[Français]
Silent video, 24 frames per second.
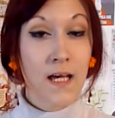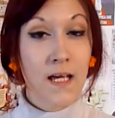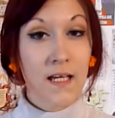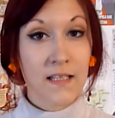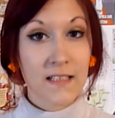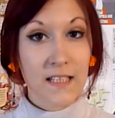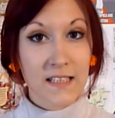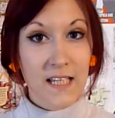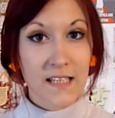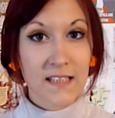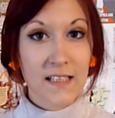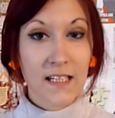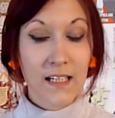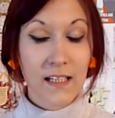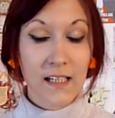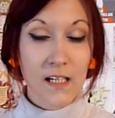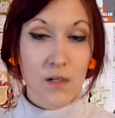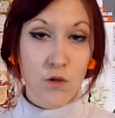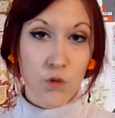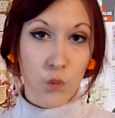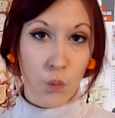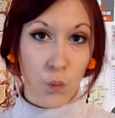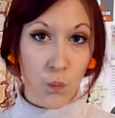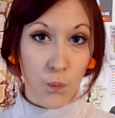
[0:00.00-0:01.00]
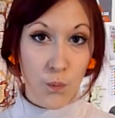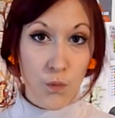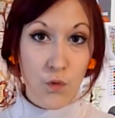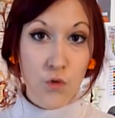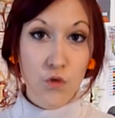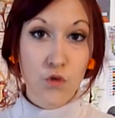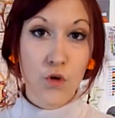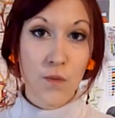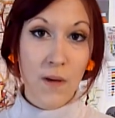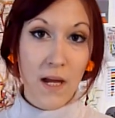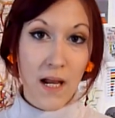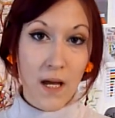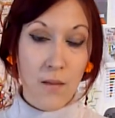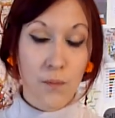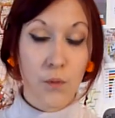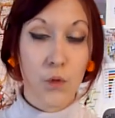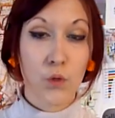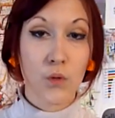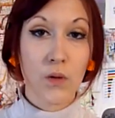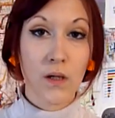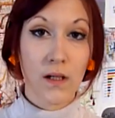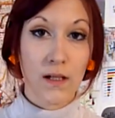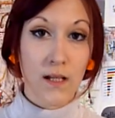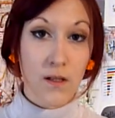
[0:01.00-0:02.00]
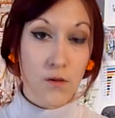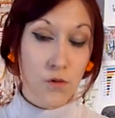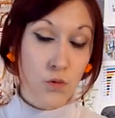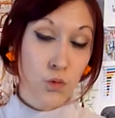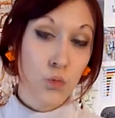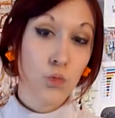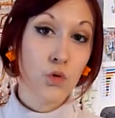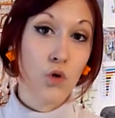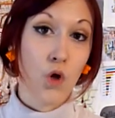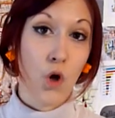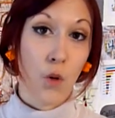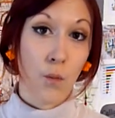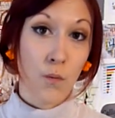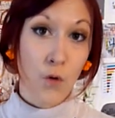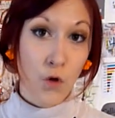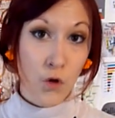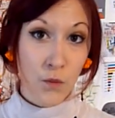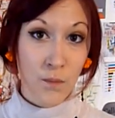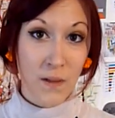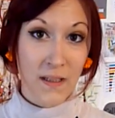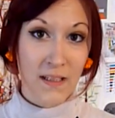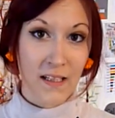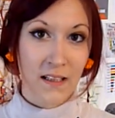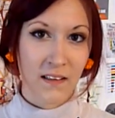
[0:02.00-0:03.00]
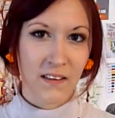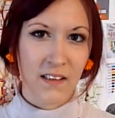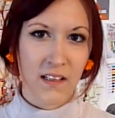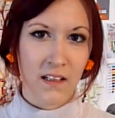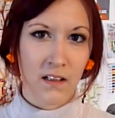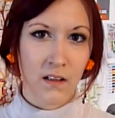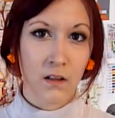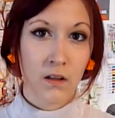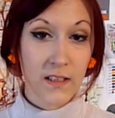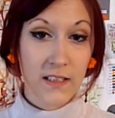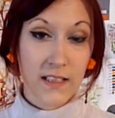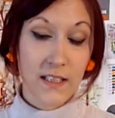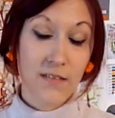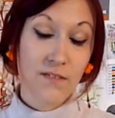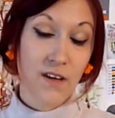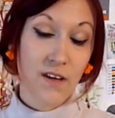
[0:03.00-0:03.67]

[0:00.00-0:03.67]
c'est-à-dire qu'ils auront plus de mal à produire les sons de leur langue maternelle, ce qui